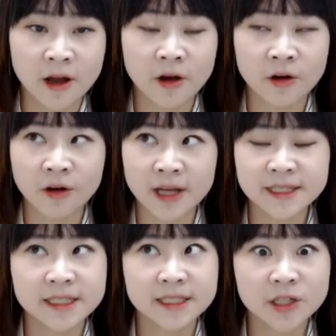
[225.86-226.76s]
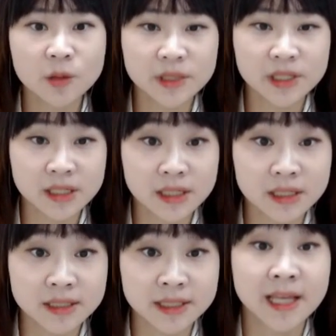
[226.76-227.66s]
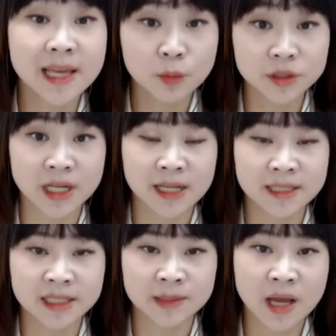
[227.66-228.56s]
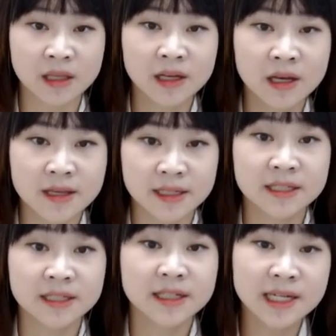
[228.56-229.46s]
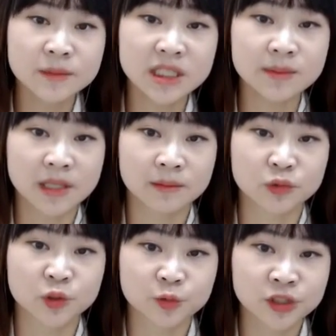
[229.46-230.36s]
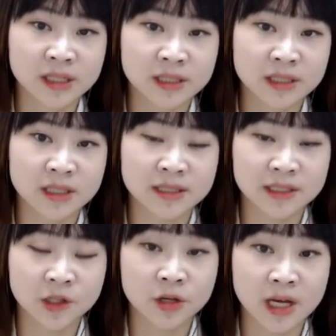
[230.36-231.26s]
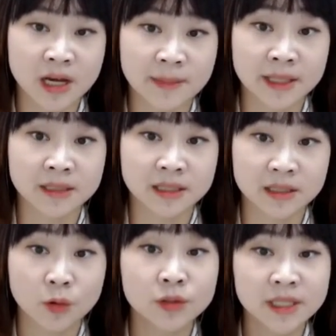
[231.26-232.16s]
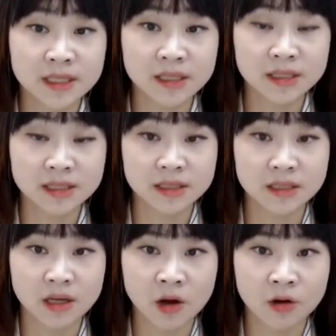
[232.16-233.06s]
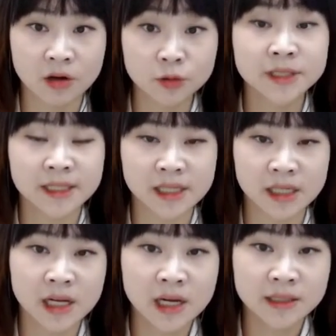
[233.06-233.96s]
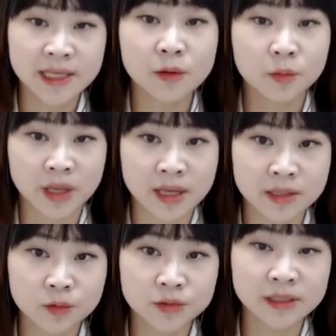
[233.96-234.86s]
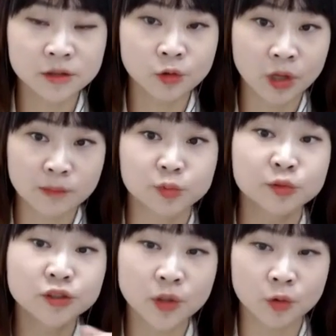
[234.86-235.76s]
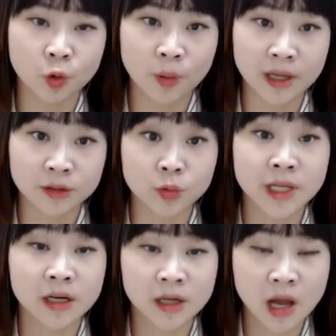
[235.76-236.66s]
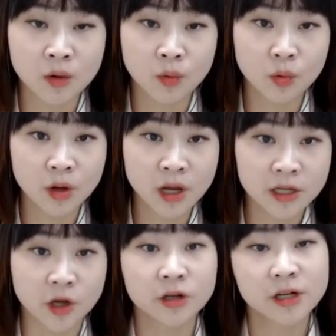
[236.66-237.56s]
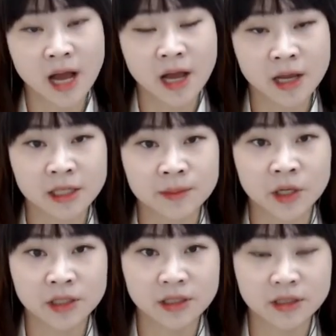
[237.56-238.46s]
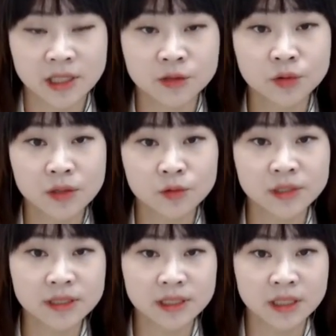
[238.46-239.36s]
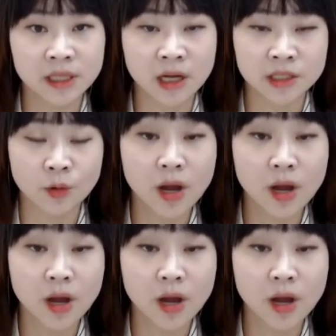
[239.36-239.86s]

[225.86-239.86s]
어, 아직 실험을 진행해 보진 않았지만 이제 크게 흠집이 난 부분에는 이제 저희가 만든 코팅 어, 소재를 새롭게 이제 코팅층으로 이렇게 부분적으로만 도장을 하고 열을 가하게 되면은 기존의 코팅층이랑 이제